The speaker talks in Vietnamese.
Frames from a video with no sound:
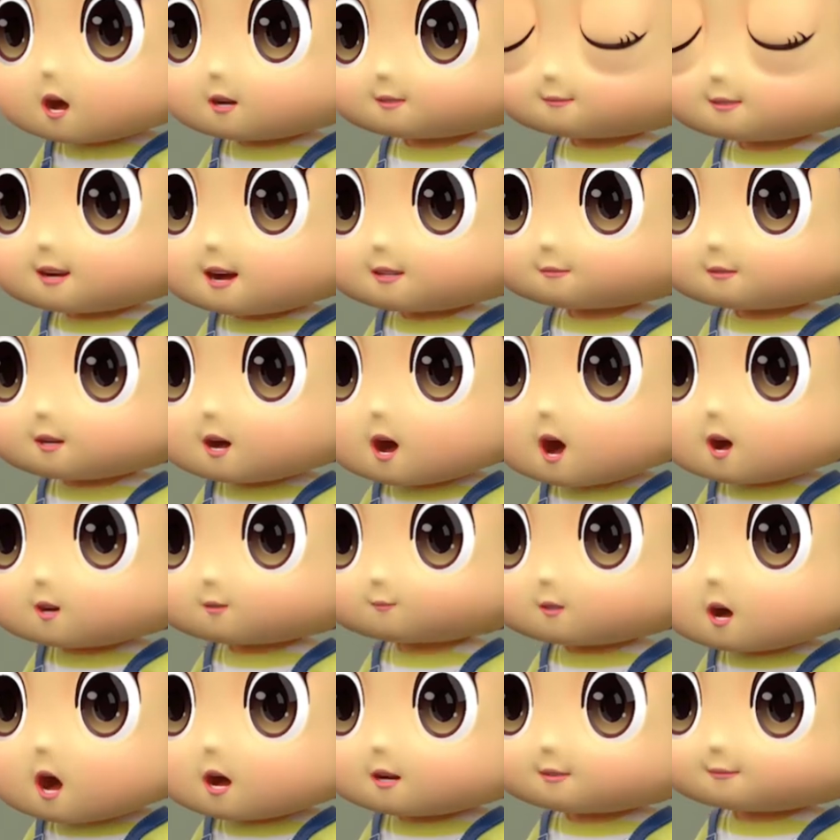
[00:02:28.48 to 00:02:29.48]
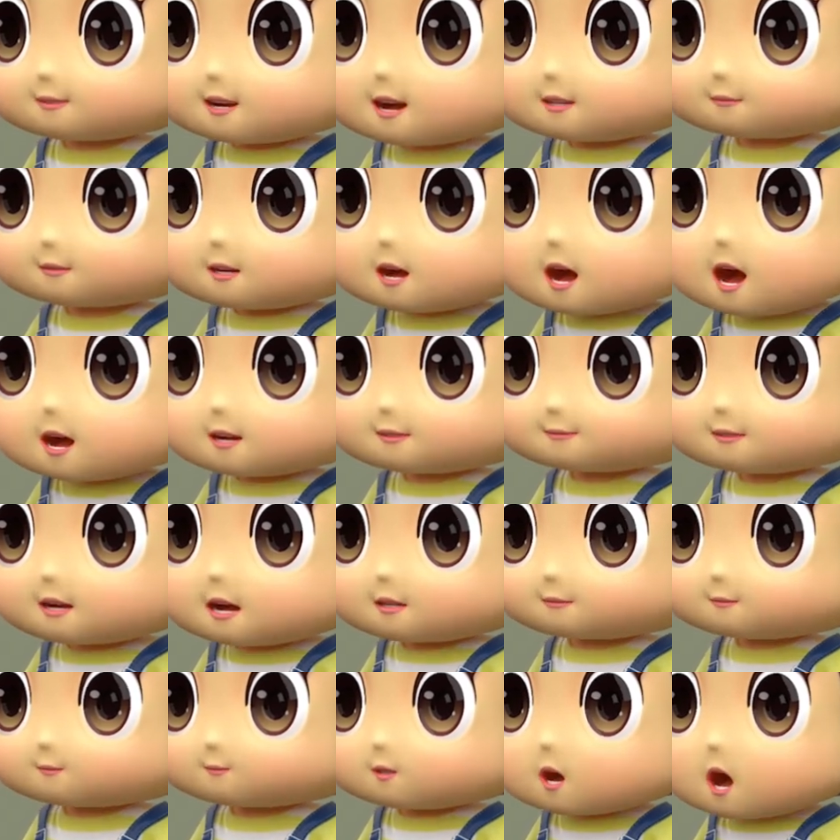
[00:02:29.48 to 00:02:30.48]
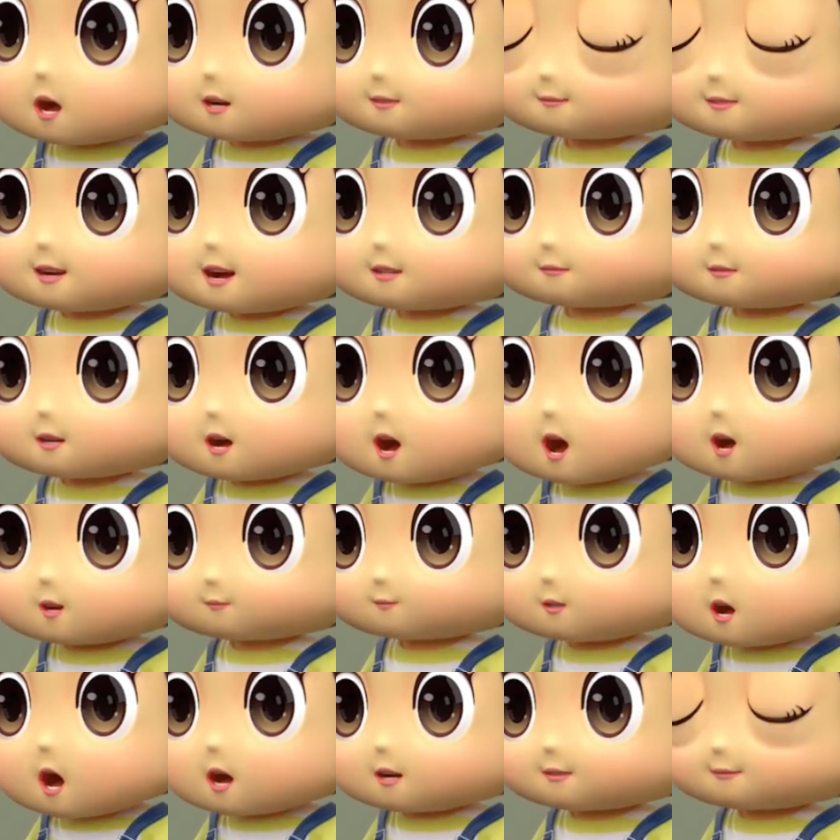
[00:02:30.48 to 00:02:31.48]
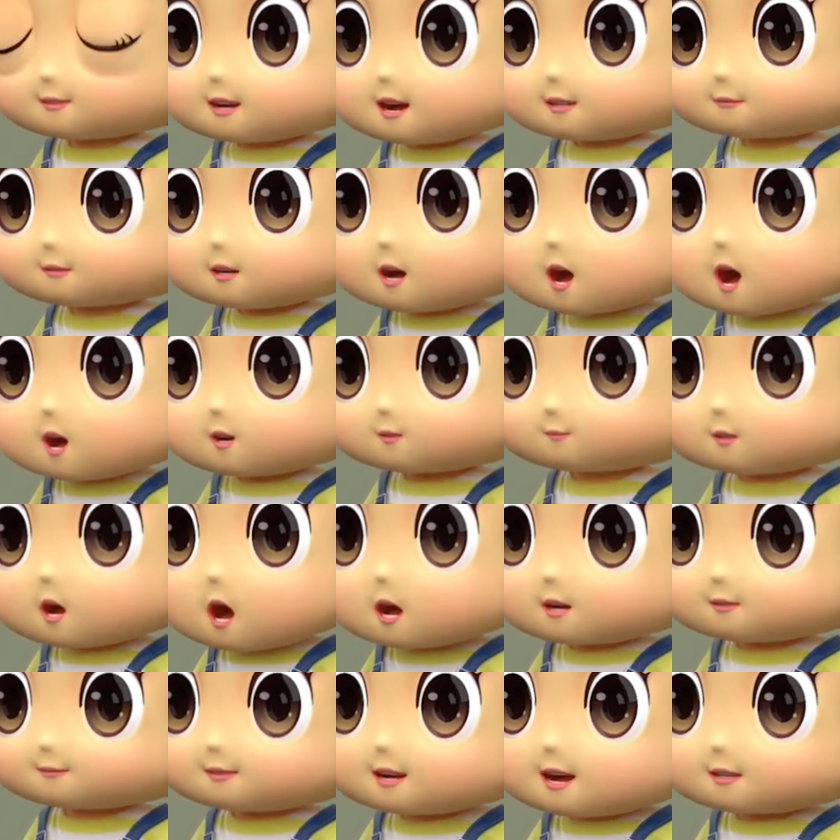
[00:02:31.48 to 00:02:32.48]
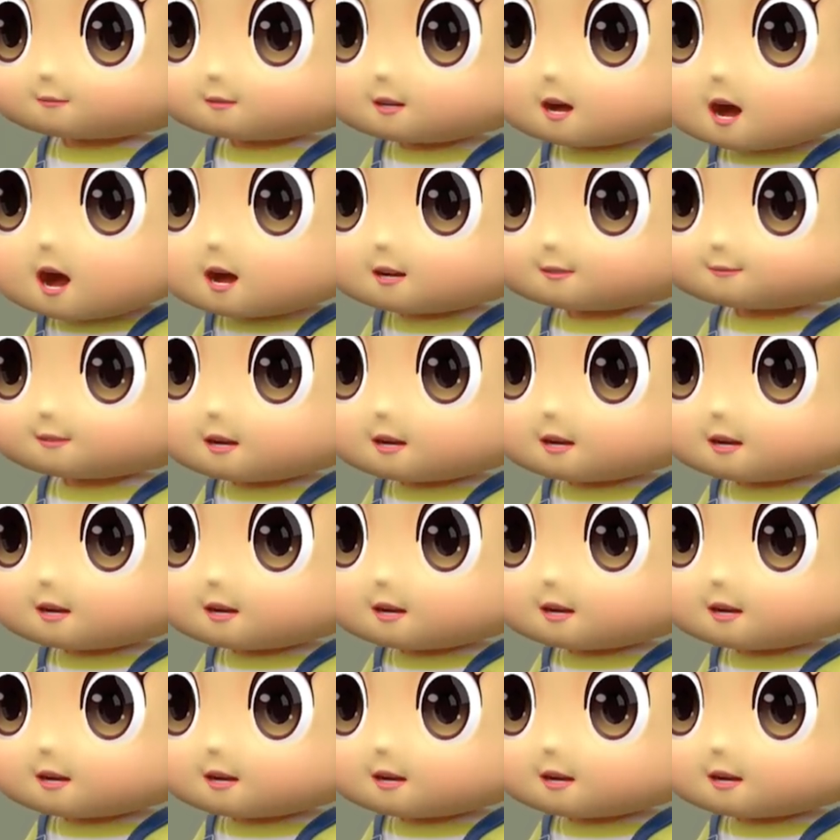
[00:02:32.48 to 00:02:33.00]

Thưa cô, tiếng xòe có dấu huyền đặt ở trên chữ E đúng không ạ?